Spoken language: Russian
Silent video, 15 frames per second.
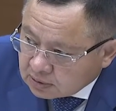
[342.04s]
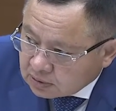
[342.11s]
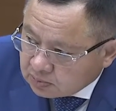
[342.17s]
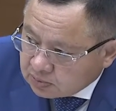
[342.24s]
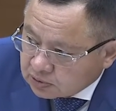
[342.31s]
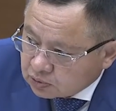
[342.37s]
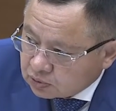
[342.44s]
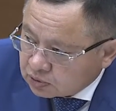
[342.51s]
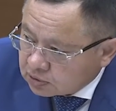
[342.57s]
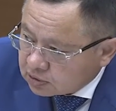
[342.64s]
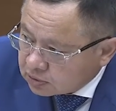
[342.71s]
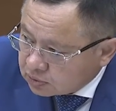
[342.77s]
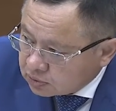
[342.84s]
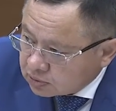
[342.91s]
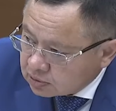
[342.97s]
Подход
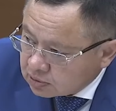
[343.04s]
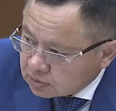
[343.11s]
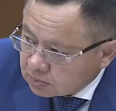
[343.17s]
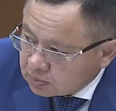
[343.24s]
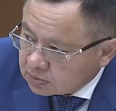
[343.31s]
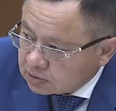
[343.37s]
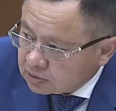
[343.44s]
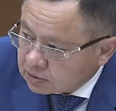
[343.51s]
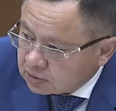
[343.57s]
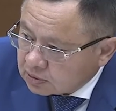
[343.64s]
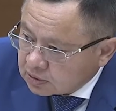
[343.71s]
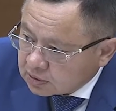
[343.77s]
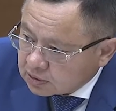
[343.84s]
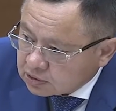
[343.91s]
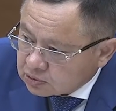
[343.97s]
такой, мы
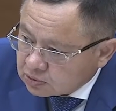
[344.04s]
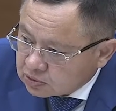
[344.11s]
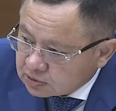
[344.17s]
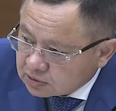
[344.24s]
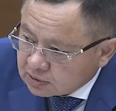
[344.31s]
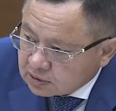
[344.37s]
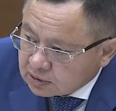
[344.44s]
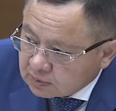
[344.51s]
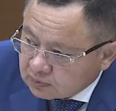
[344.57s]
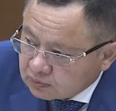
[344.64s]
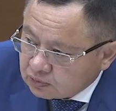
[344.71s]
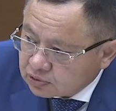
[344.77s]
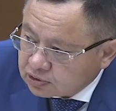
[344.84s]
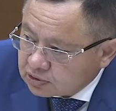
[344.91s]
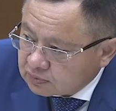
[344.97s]
осуществляем
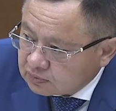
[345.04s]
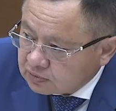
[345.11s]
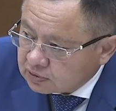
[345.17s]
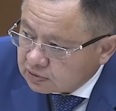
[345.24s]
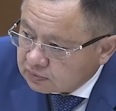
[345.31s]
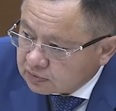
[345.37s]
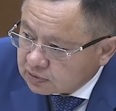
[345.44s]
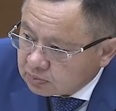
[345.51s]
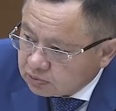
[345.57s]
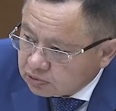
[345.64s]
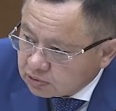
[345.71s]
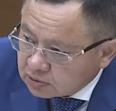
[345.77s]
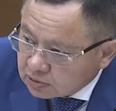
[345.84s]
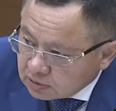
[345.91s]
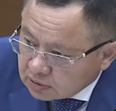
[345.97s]
8 видов
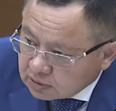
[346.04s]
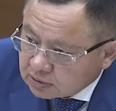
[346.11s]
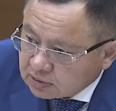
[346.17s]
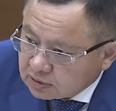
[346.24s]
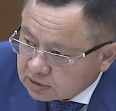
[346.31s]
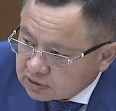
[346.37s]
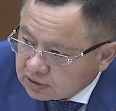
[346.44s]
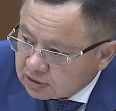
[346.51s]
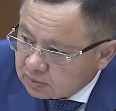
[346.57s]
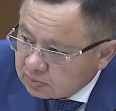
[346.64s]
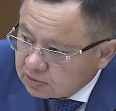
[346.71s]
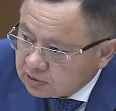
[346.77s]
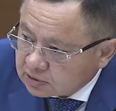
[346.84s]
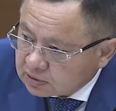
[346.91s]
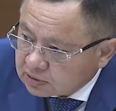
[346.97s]
работ на этих
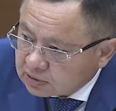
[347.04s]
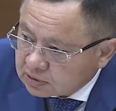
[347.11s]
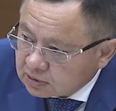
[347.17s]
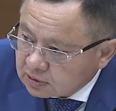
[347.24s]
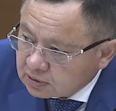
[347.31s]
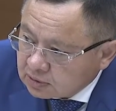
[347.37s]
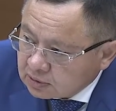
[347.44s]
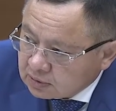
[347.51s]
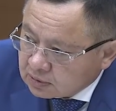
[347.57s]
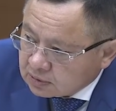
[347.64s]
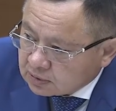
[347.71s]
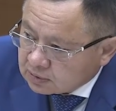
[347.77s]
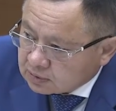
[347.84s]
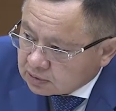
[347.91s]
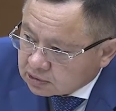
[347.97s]
объектах,
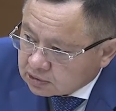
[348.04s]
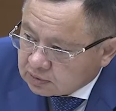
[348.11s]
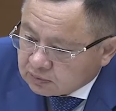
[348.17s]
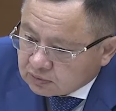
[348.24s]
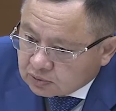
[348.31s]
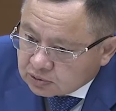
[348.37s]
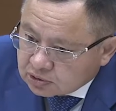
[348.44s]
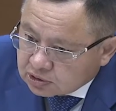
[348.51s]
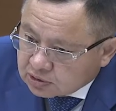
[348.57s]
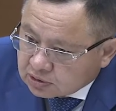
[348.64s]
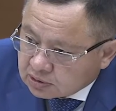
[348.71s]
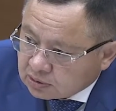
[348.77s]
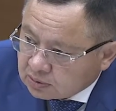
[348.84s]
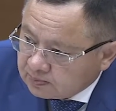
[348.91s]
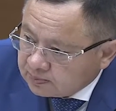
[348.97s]
значит,
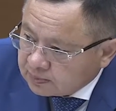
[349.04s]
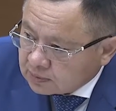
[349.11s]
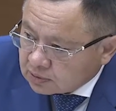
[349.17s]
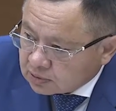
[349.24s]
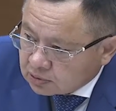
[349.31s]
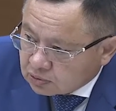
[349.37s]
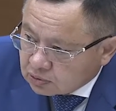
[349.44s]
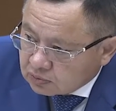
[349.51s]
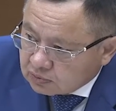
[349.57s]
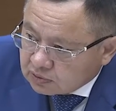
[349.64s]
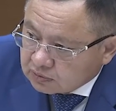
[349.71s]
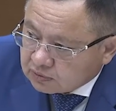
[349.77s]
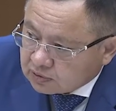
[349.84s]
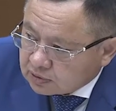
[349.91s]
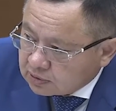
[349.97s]
включая кровли,
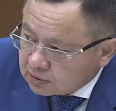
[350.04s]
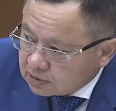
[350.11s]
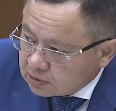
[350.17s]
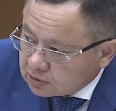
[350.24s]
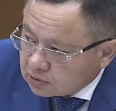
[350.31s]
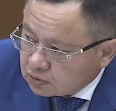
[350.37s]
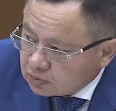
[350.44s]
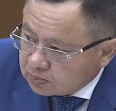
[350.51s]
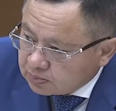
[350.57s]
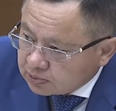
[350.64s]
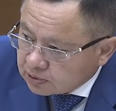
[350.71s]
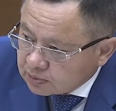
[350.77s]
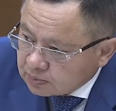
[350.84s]
входные группы,